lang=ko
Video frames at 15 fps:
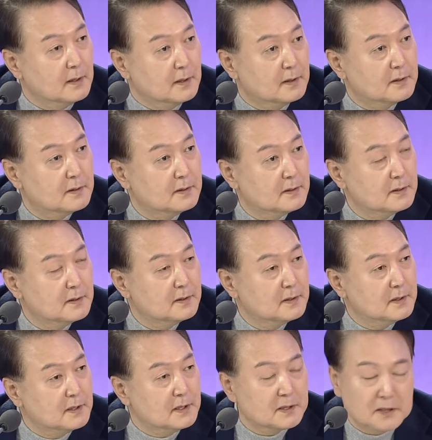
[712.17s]
어?
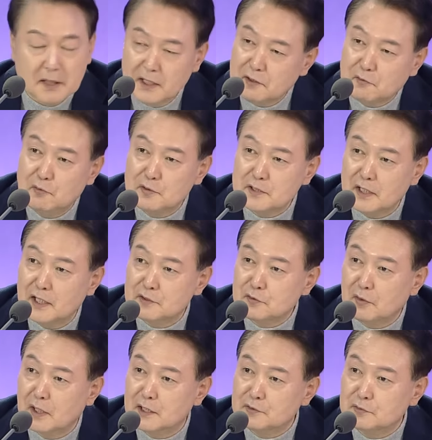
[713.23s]
이 세액 공제
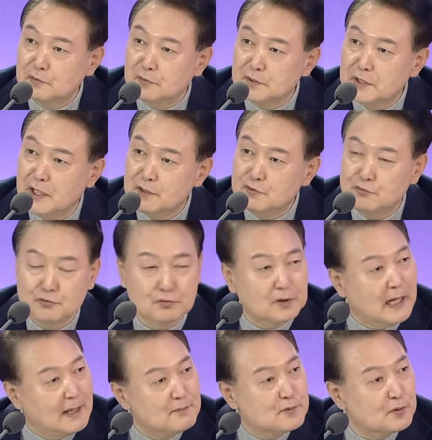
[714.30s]
해줘가지고 세수
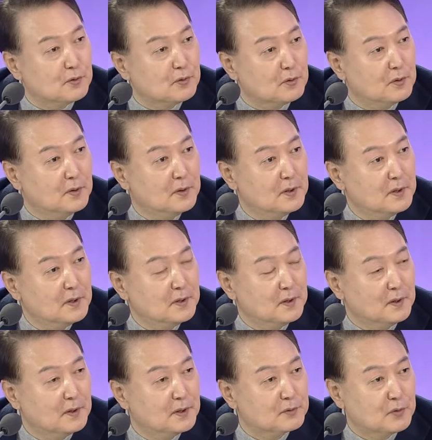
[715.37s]
감소
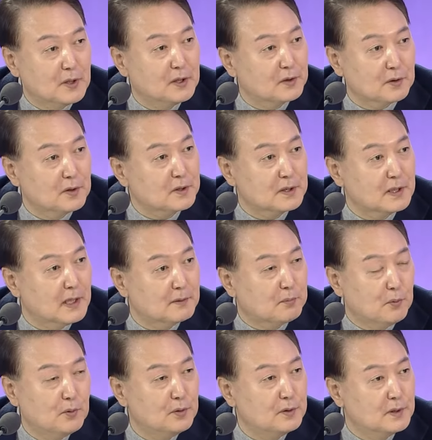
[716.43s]
어, 되는 거를 그냥
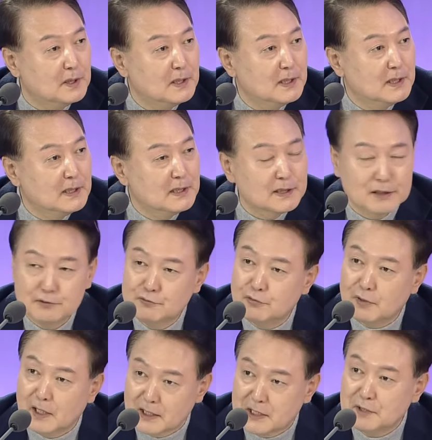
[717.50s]
볼
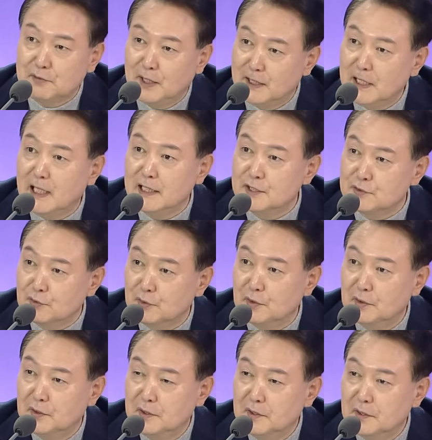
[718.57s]
국가 기관이 아니죠.